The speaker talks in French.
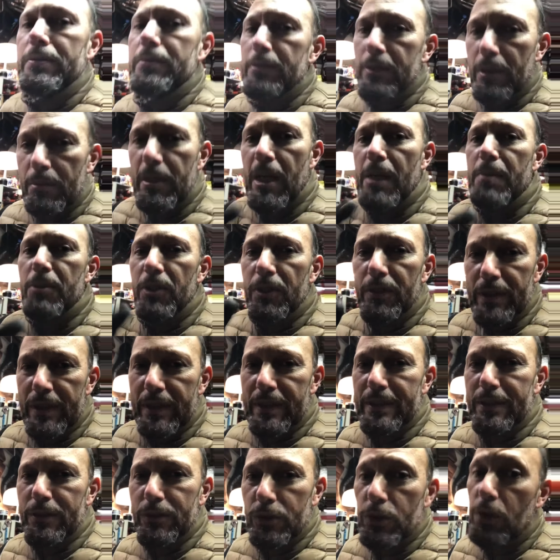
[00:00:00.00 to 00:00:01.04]
normalement hein,
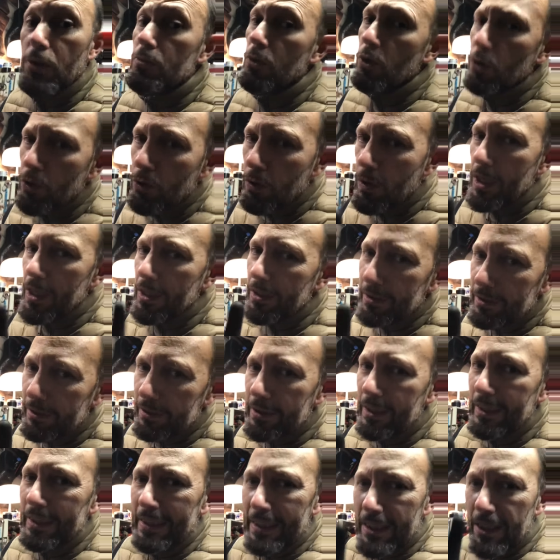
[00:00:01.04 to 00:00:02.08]
sur le bon coin
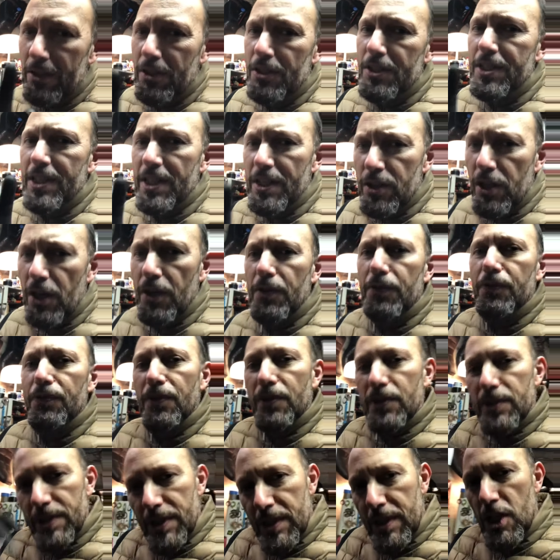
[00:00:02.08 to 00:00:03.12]
quand c'est neuf
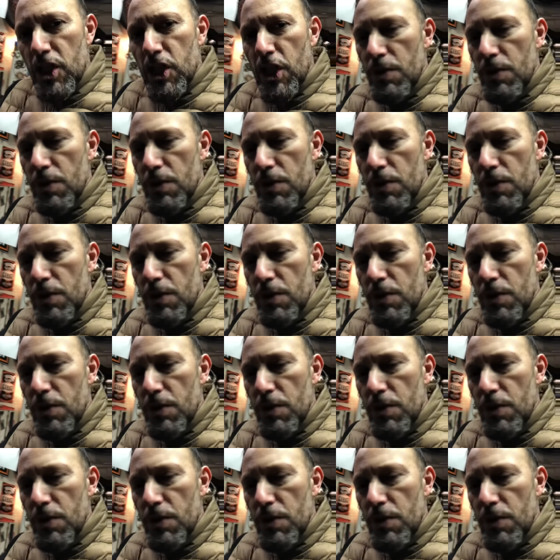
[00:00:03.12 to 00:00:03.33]
c'est déjà